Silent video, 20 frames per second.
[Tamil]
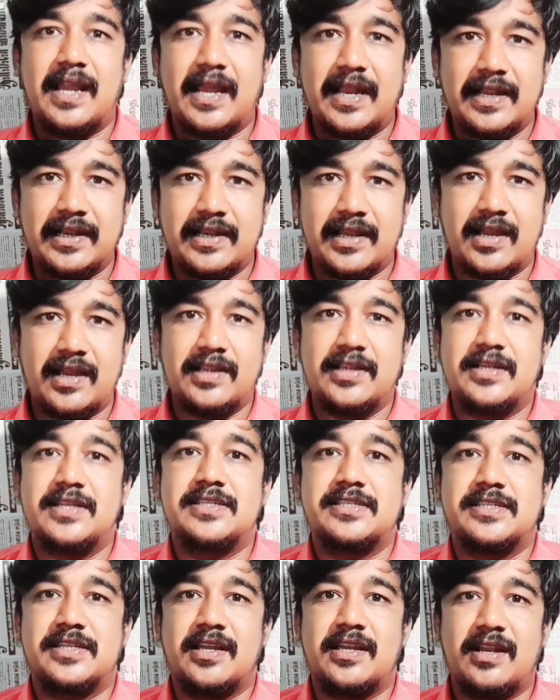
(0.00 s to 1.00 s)
லேண்ட்
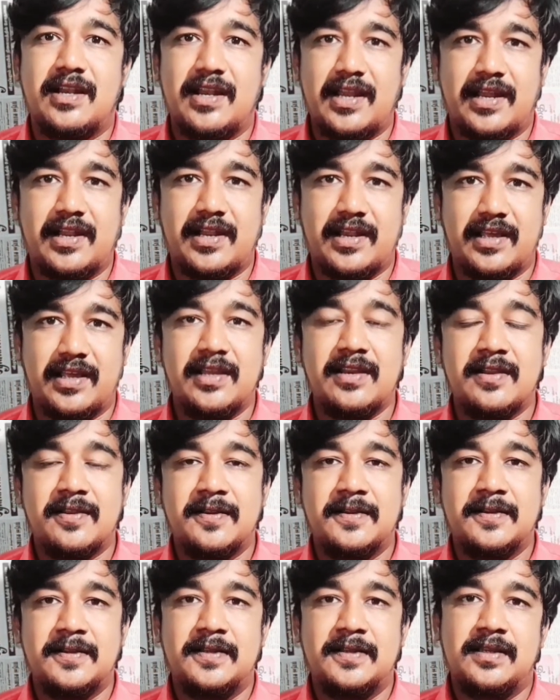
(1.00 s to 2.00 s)
ஆகிடுச்சுன்னா லேண்டர்
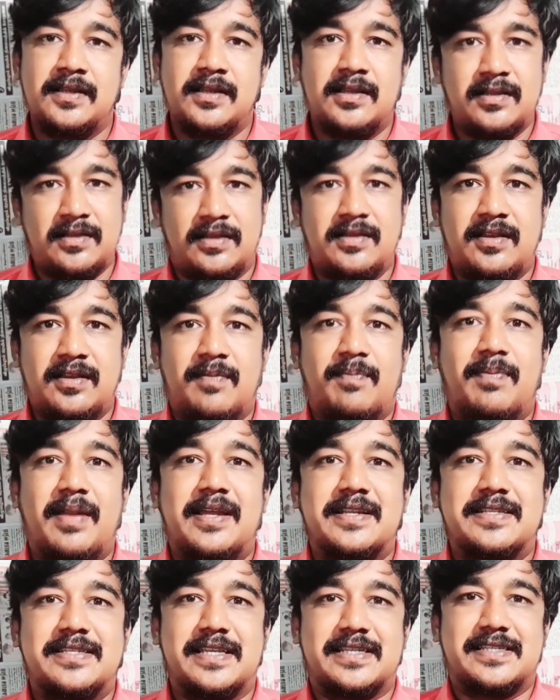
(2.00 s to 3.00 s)

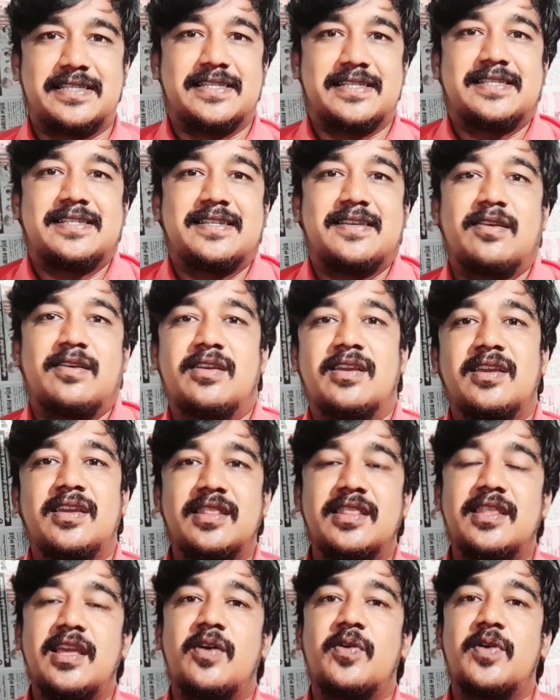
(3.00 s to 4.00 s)
பிளான் சக்ஸஸ்
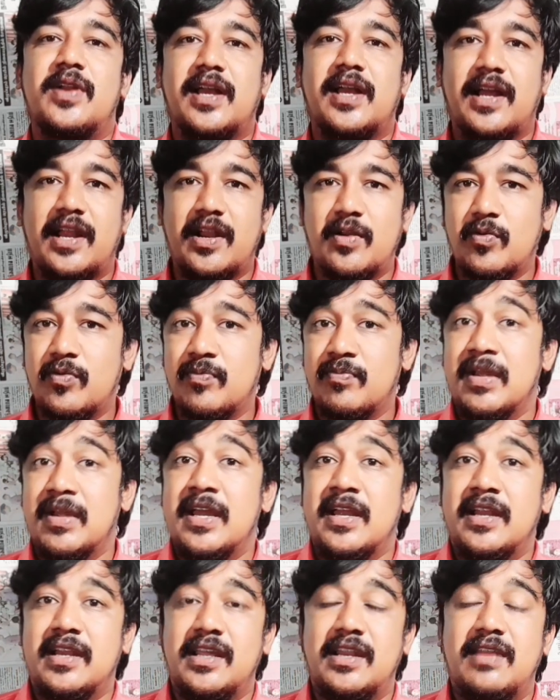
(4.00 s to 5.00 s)
இந்தியாவோட கனவும்
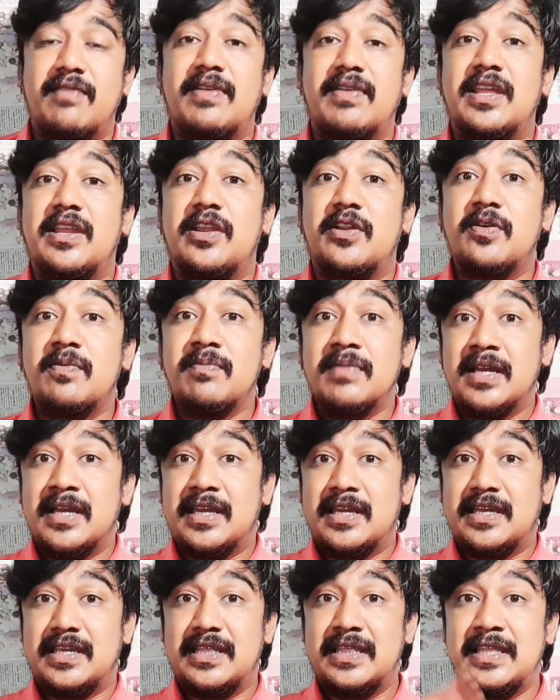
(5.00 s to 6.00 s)
நிறைவேறிடும்
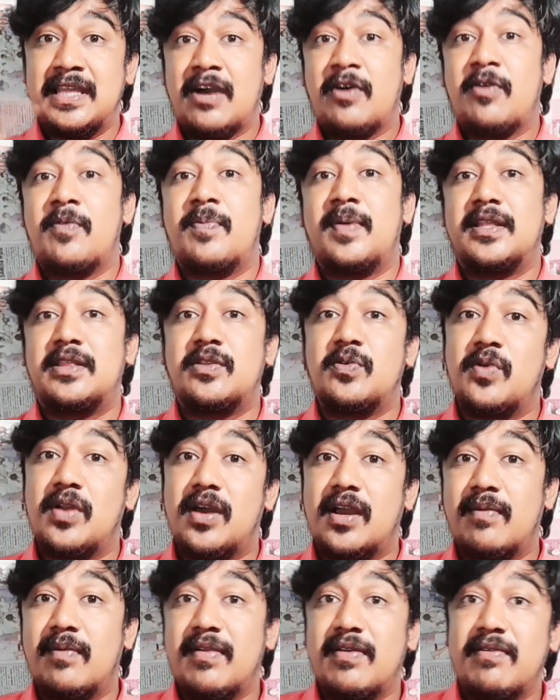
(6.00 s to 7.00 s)
இந்தியாவை பார்த்து உலகமே